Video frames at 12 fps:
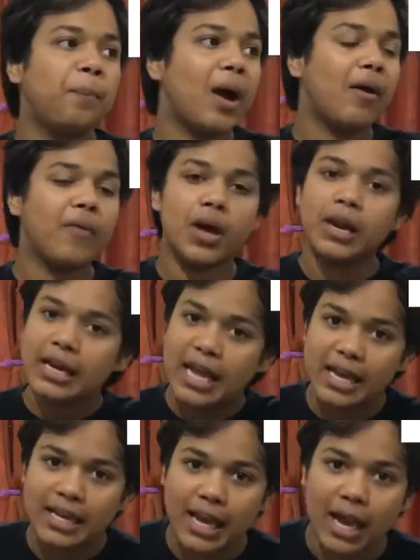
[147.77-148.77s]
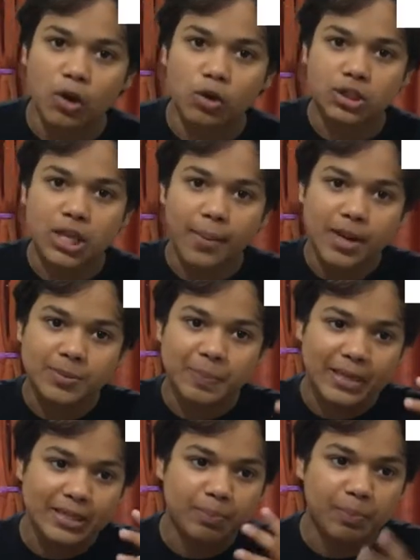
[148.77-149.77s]
पावर नहीं है उसके पास
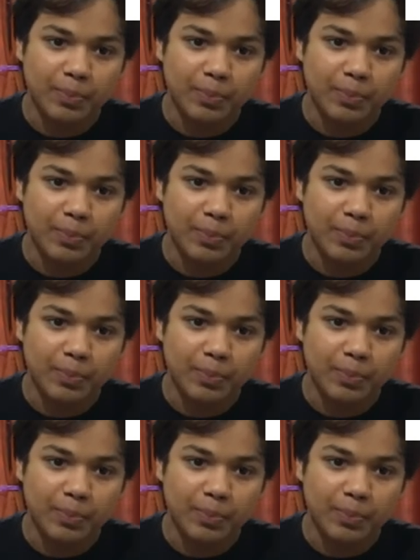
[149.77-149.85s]
बस